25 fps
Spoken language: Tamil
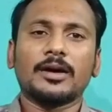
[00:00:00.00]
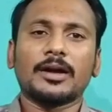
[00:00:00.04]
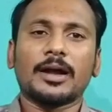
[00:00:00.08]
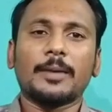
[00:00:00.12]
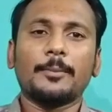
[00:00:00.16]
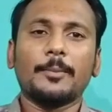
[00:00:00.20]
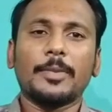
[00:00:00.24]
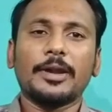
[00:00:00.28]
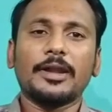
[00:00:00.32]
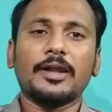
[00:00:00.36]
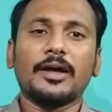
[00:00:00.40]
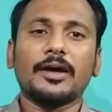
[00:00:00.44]

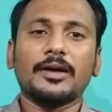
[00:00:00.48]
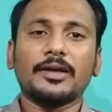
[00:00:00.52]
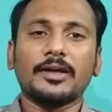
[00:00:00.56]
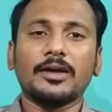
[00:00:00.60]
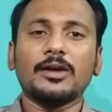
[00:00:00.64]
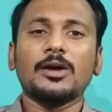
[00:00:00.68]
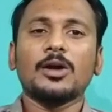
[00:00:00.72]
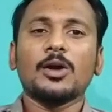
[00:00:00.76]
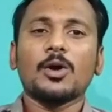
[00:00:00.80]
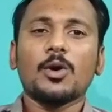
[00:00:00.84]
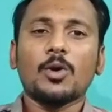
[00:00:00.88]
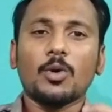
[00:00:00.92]
கம்பைன் uh, ஆகி
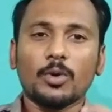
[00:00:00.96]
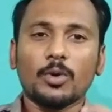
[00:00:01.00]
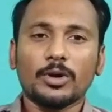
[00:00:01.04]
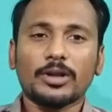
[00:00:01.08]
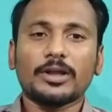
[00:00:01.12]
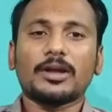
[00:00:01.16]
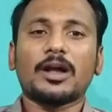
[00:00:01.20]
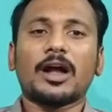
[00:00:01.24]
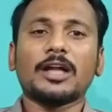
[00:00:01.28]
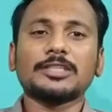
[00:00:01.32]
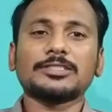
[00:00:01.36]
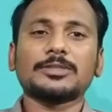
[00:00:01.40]

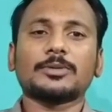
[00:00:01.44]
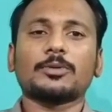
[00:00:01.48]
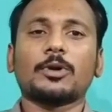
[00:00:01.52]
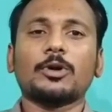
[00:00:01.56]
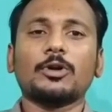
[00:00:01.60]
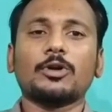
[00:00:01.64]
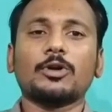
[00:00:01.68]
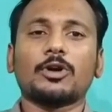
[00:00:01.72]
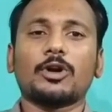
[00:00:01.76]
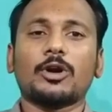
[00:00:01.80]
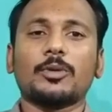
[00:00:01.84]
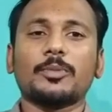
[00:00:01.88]
ஒரு கான்செப்ட்
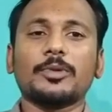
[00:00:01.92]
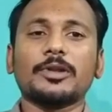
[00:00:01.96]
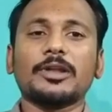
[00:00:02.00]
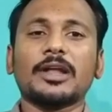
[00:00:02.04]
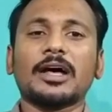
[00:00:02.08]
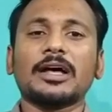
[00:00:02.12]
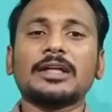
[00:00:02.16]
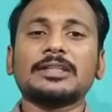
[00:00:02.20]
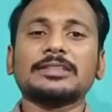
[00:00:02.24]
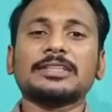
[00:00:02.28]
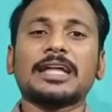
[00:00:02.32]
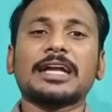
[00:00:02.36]
கொண்டு வரோம்
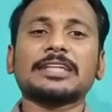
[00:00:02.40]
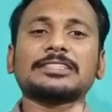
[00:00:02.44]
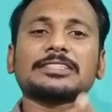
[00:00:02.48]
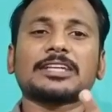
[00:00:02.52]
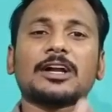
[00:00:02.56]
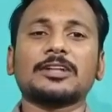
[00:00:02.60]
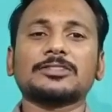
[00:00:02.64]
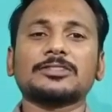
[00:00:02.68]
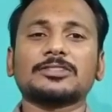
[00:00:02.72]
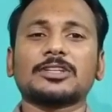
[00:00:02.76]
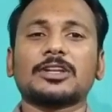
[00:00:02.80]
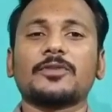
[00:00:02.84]
அப்படின்னா தட்ஸ்
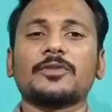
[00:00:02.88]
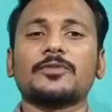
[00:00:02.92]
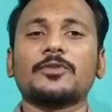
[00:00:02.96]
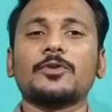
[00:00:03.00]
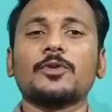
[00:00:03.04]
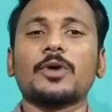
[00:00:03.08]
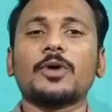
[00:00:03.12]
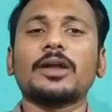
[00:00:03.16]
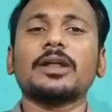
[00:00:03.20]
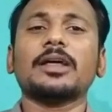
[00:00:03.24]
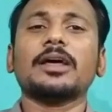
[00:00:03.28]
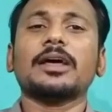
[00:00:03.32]
அ கான்செப்ட் ஆஃப்
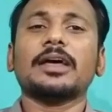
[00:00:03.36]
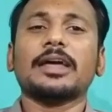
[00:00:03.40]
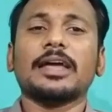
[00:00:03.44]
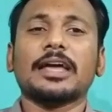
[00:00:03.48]
யுவர்